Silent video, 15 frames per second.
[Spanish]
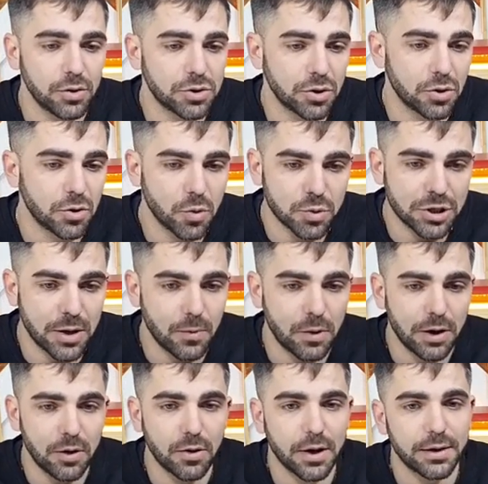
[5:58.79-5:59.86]
Nosotros
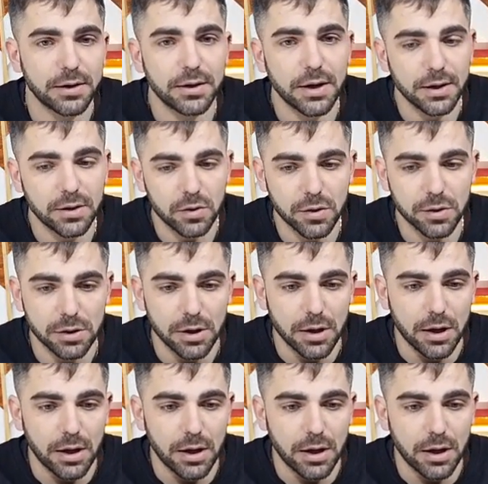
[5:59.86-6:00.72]
escuchamos a los candidatos